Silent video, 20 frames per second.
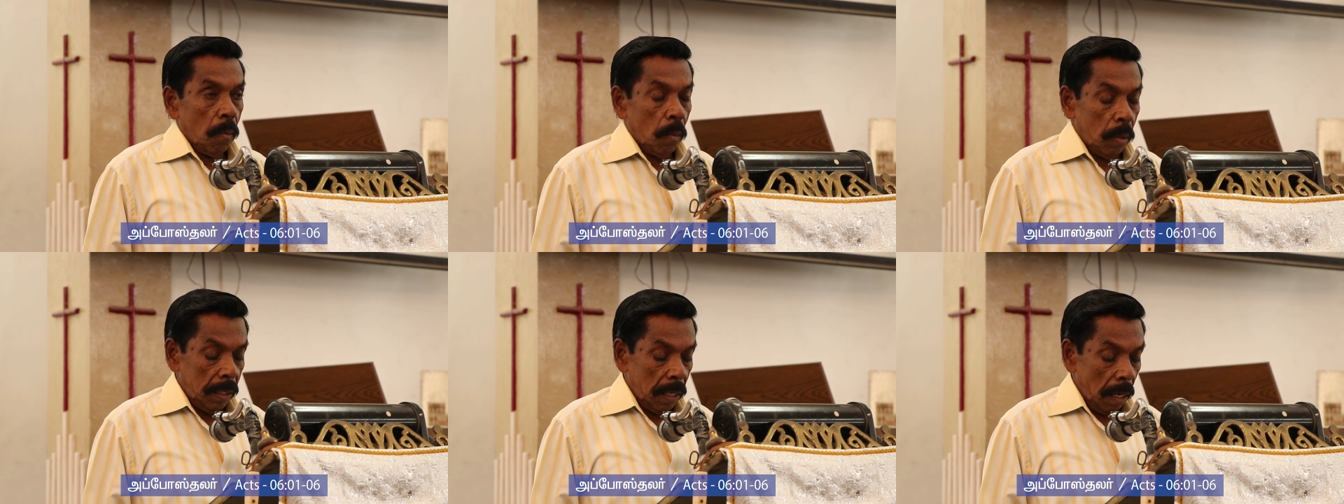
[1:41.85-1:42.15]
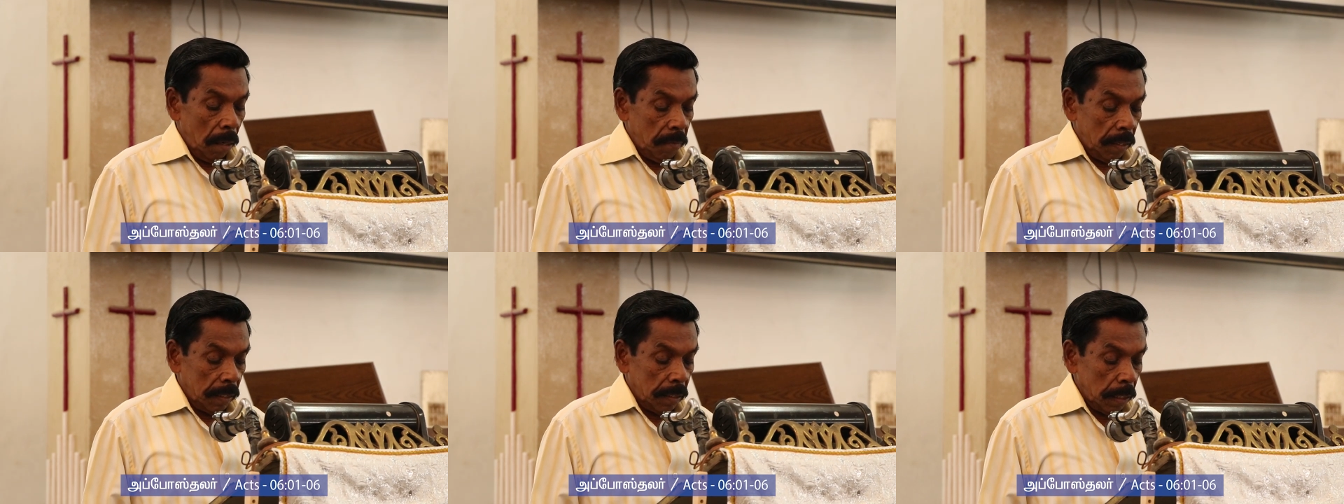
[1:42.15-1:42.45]

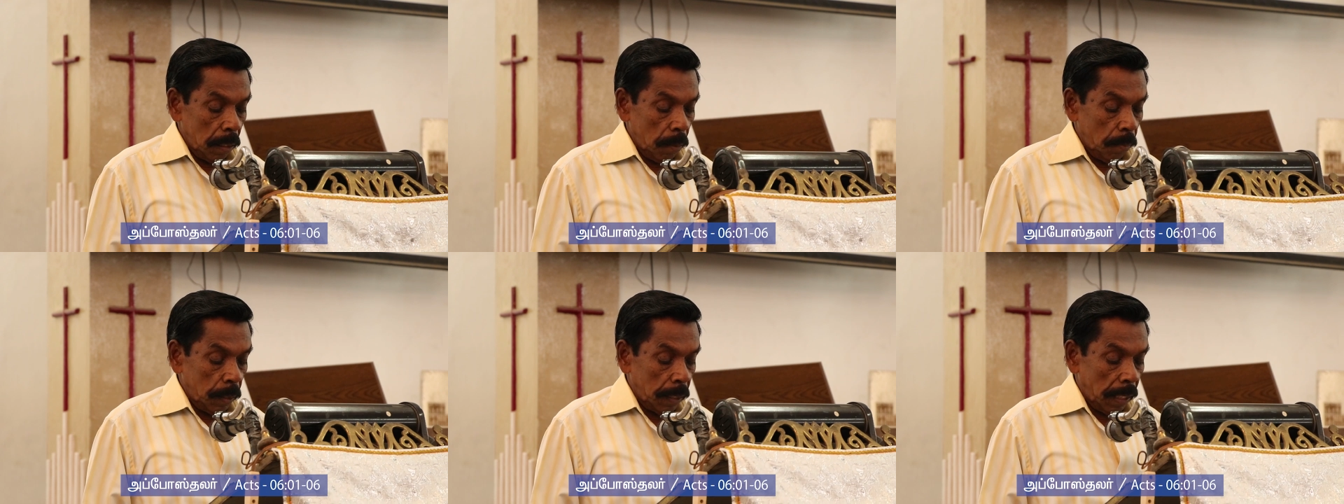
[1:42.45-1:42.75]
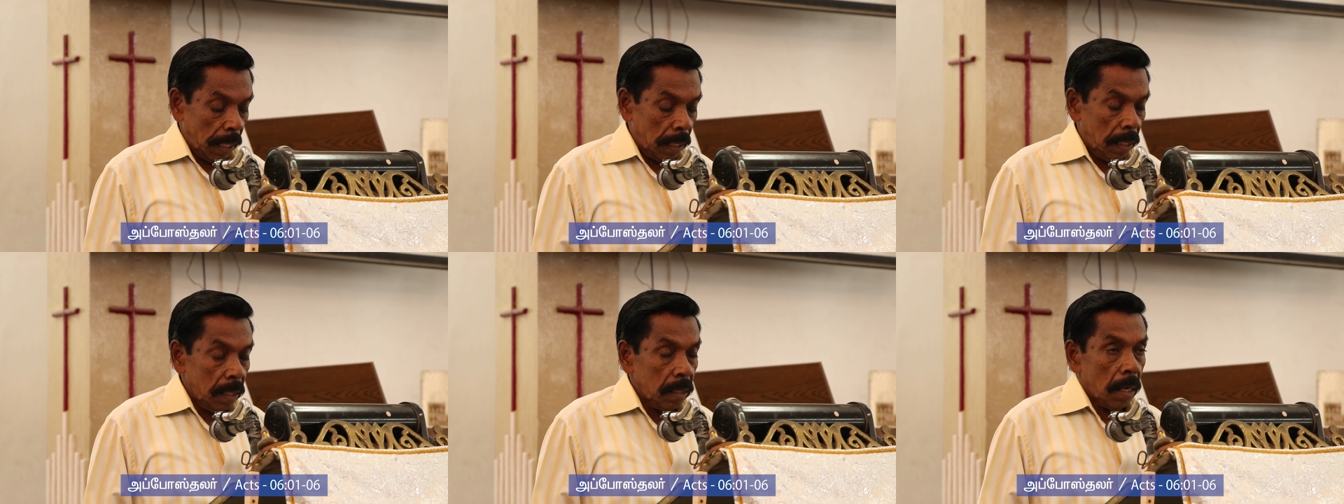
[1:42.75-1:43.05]
ஒன்றாம் வசனம்
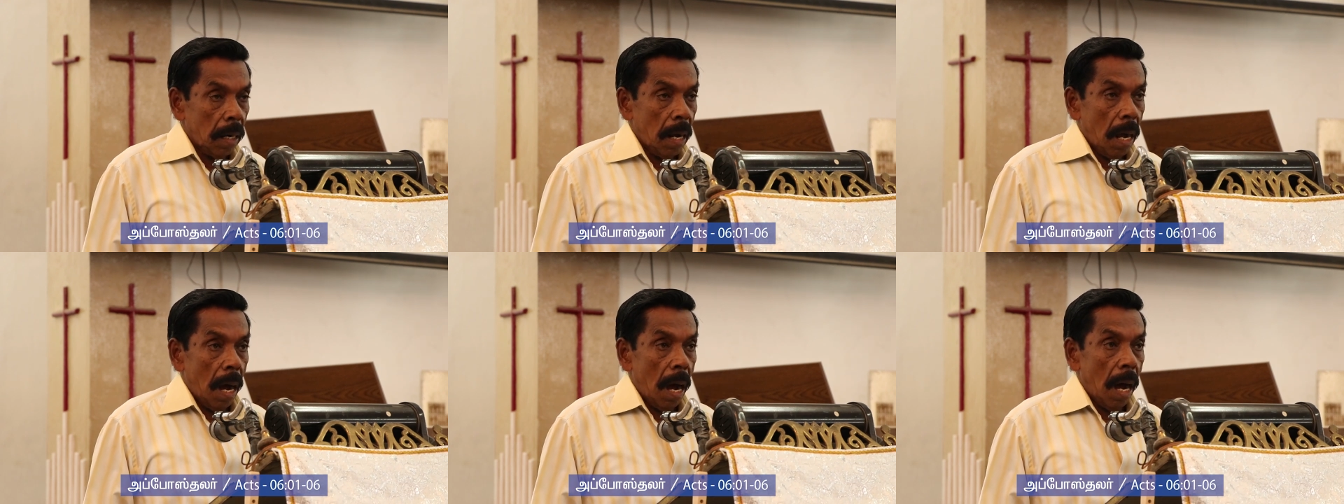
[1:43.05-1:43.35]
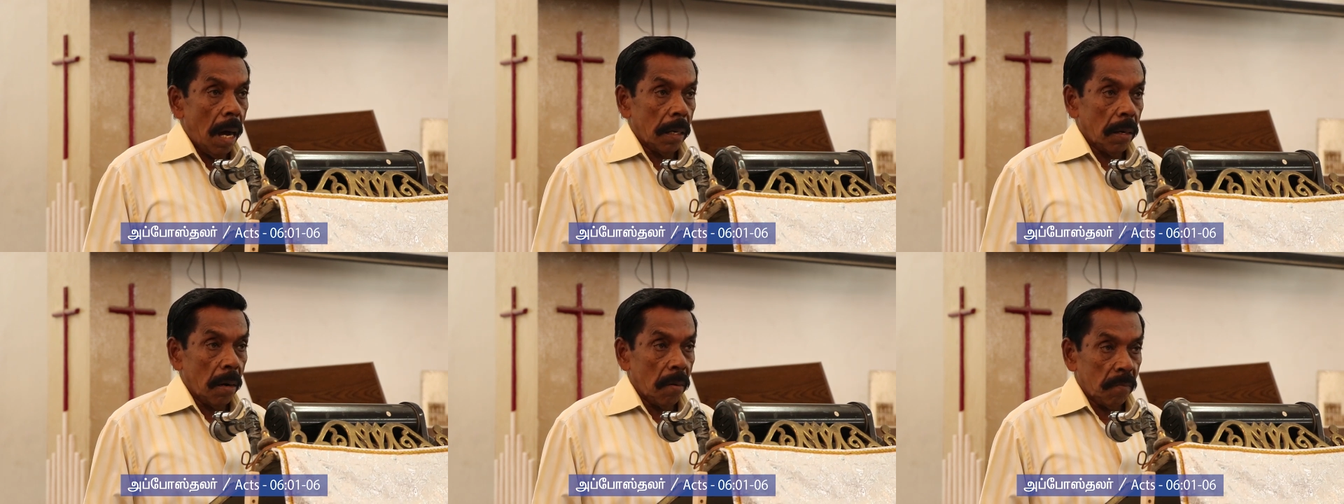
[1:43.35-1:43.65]
முதல்
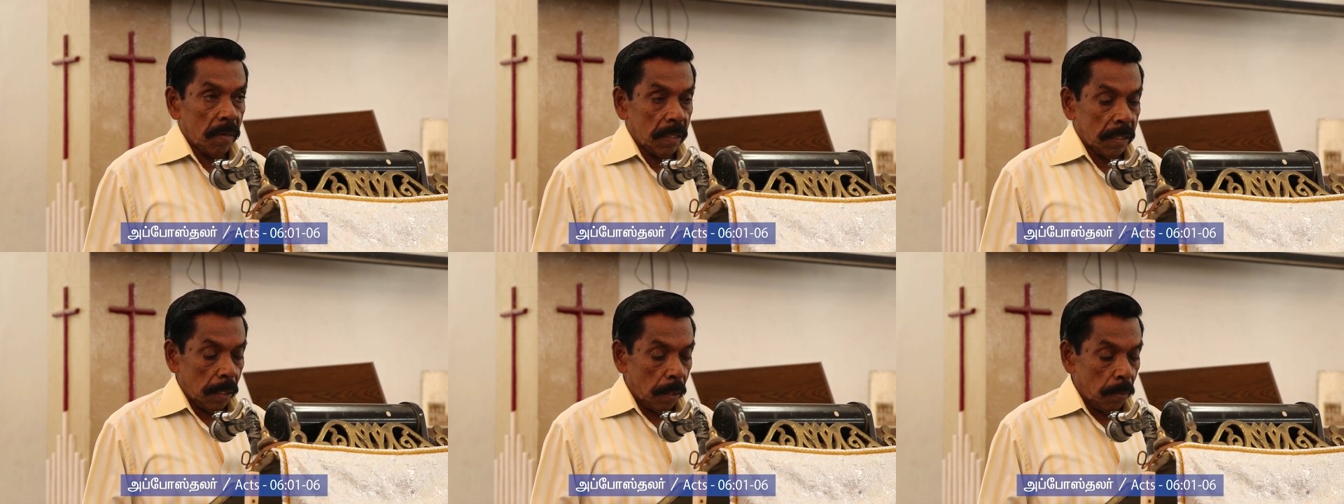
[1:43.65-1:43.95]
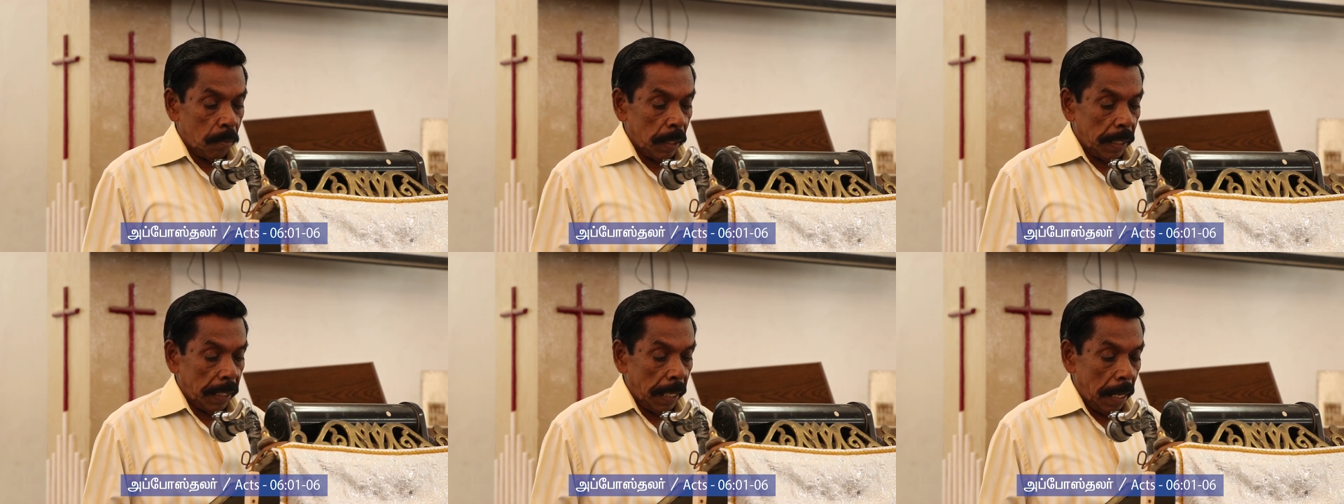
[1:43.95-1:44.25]
ஆறாம்
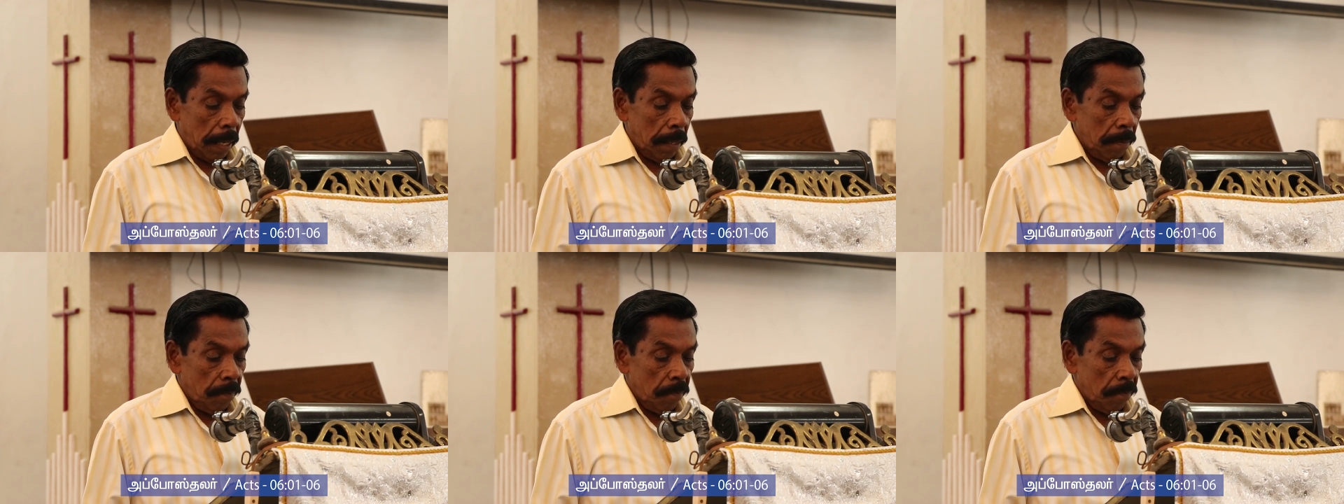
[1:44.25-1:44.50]
வசனம் முடிய